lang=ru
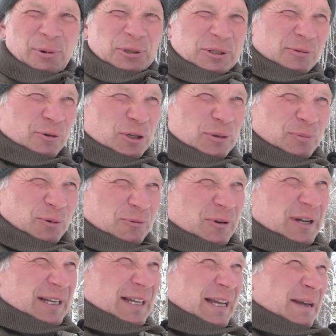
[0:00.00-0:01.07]
Сегодня
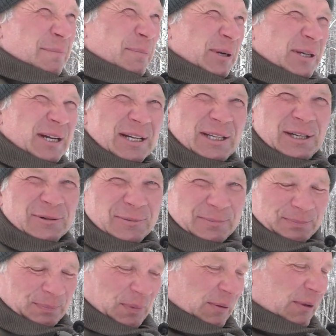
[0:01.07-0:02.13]
буквально приходил
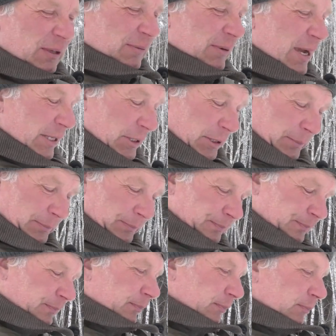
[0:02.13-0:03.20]
ветврач,
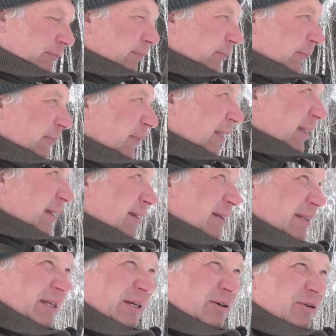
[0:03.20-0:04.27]

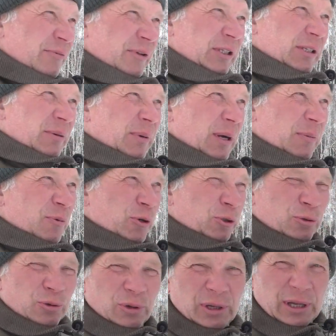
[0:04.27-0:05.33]
делал
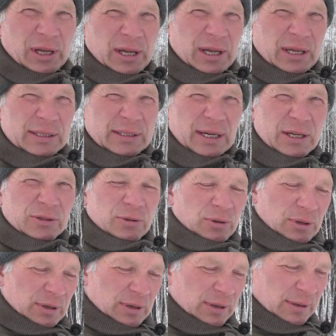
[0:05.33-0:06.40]
ветобработку и
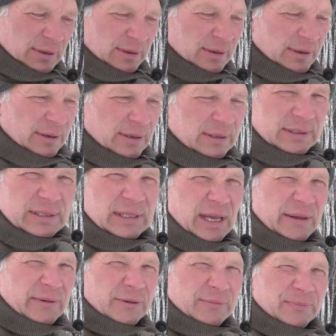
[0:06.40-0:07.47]
сразу э,
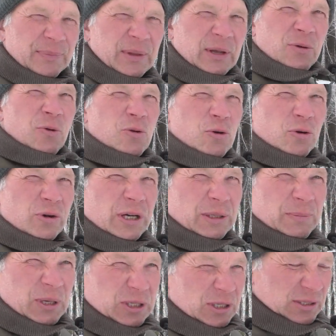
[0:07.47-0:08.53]
ставил уколы
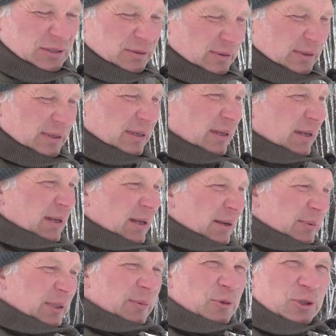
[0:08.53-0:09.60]
от бешенства.
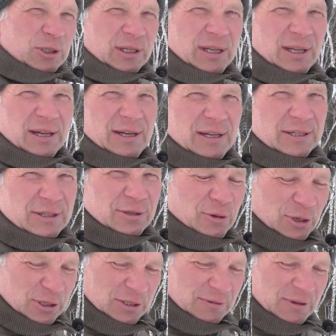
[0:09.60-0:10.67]
Потому что
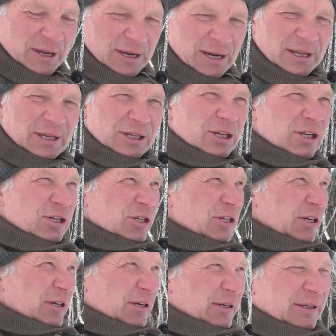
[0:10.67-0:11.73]
лесной зверь,
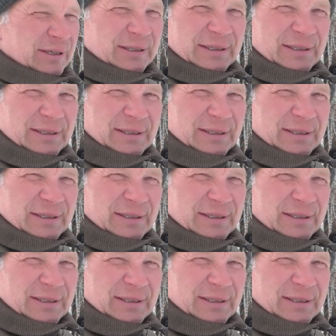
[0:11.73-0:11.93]
хищник –